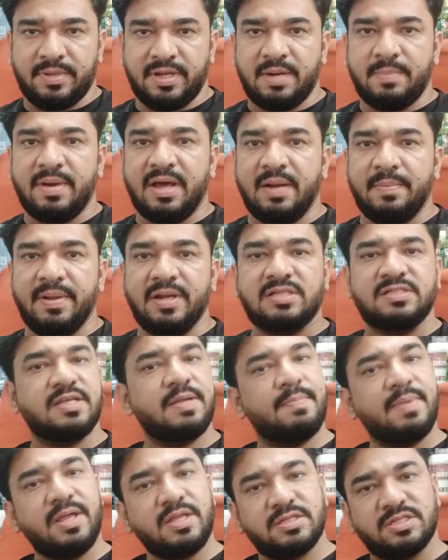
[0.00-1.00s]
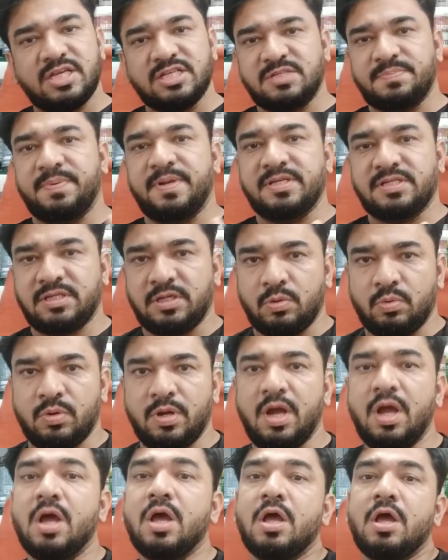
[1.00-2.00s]
मेरा बारबेल से मैं चेस्ट प्रेस
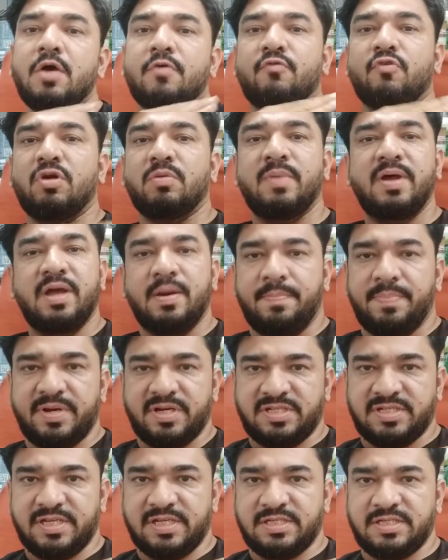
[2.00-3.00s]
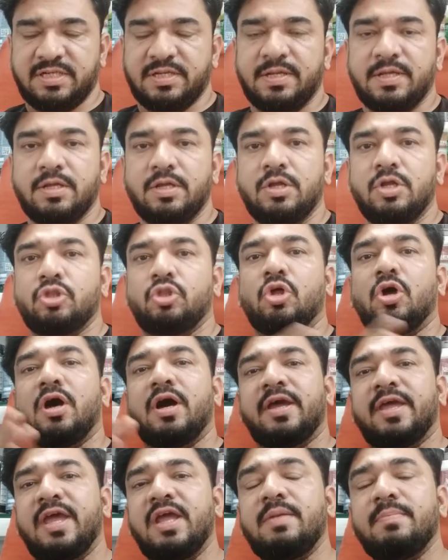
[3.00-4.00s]
करूँगा फॉर माई अपर चेस्ट तो
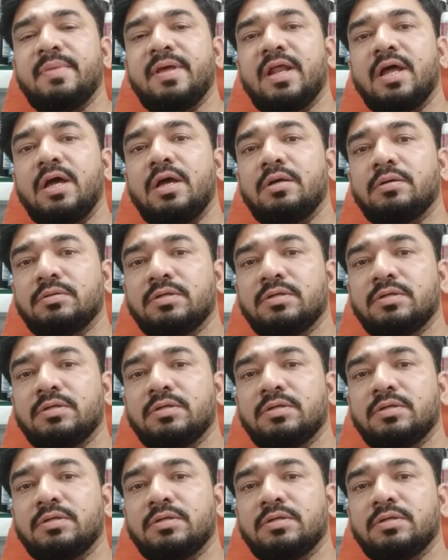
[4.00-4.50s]
अगेन मेरा